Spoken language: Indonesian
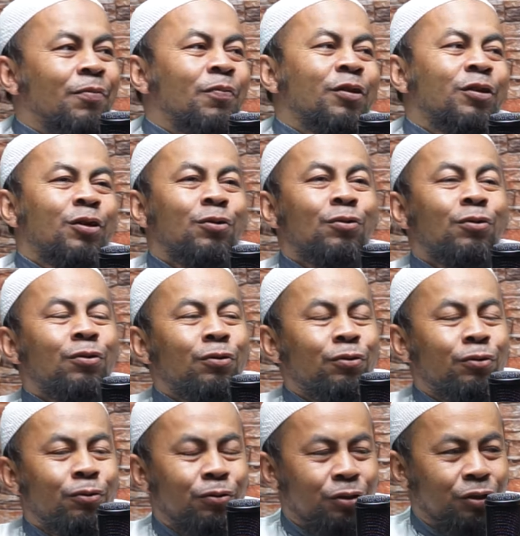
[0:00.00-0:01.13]
seperti
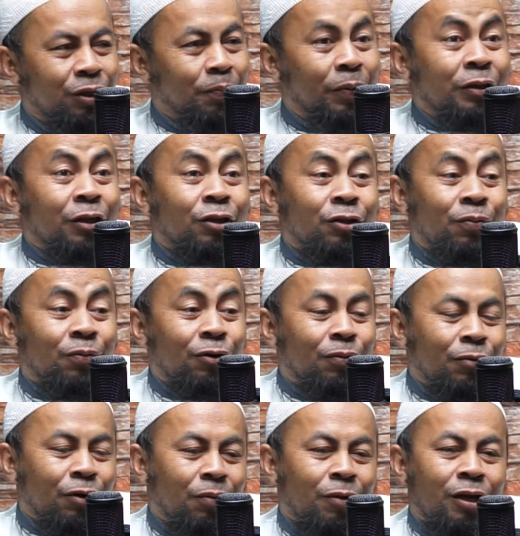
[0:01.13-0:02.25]
dulu, seperti
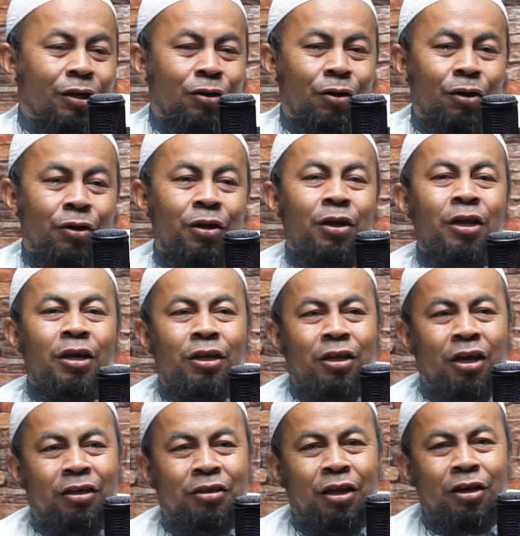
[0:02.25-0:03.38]
sebelum Ramadan
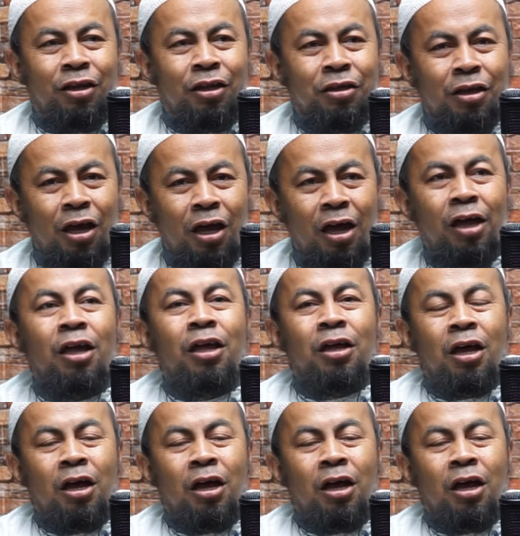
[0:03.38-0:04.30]
yang tadinya